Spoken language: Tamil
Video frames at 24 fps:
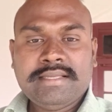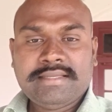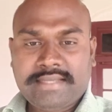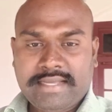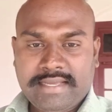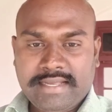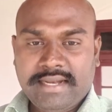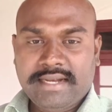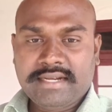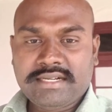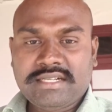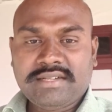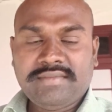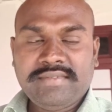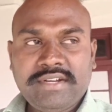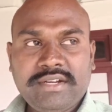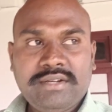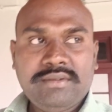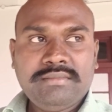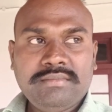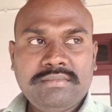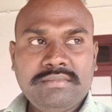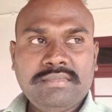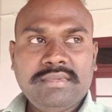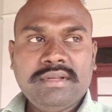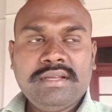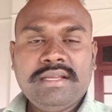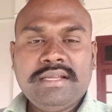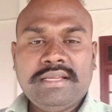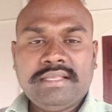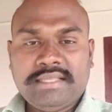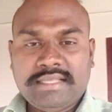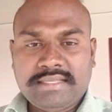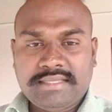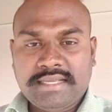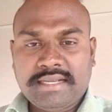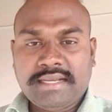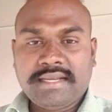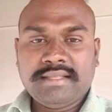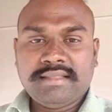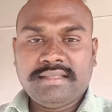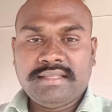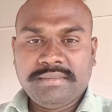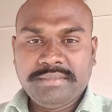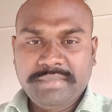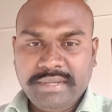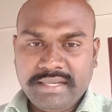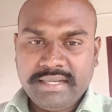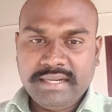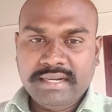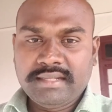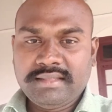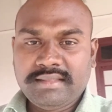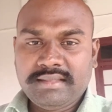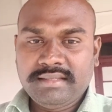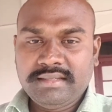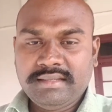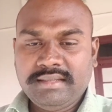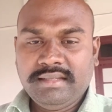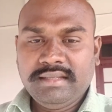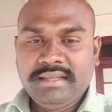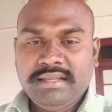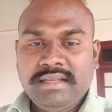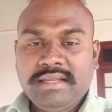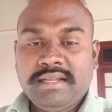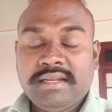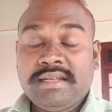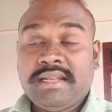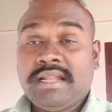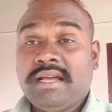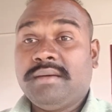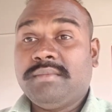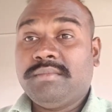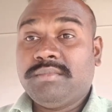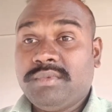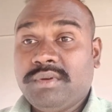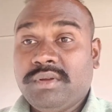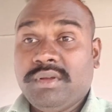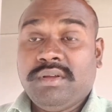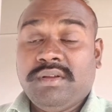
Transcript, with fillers: செயலாற்ற வேண்டும் இந்த சங்கத்தை மீட்டெடுத்து நாம்